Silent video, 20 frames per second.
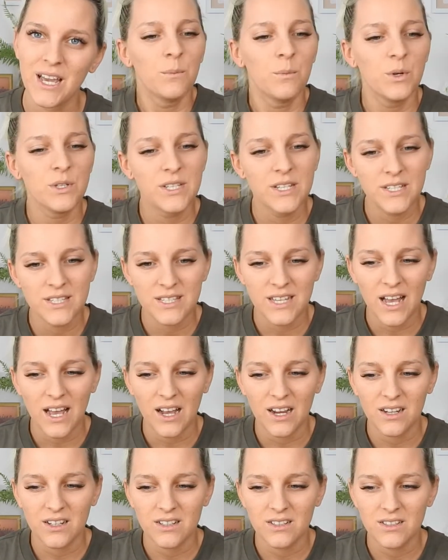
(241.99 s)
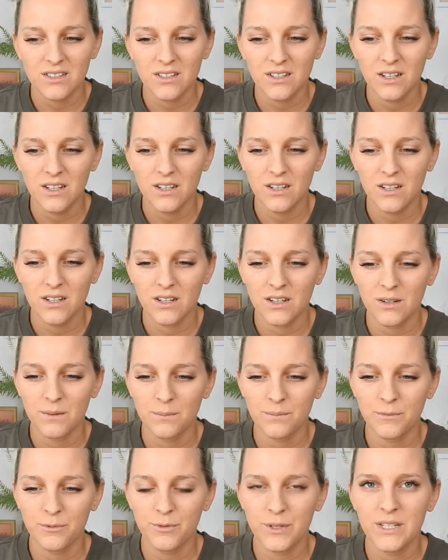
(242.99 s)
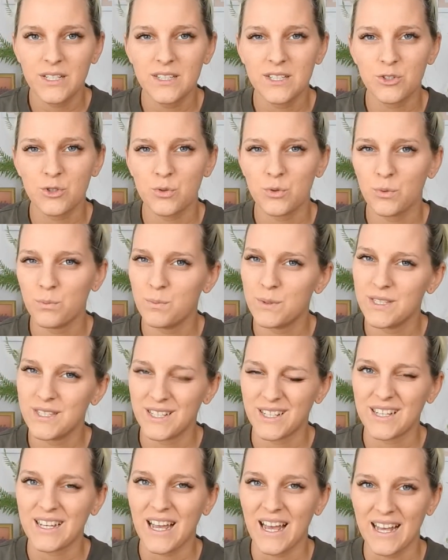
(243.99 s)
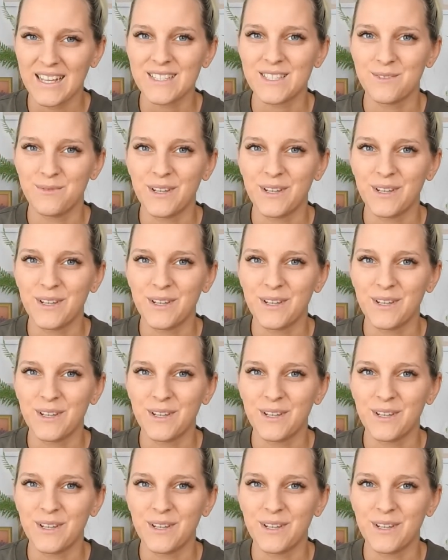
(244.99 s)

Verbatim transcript: Muss ich sagen, ähm, finde ich das schon ein bisschen krass,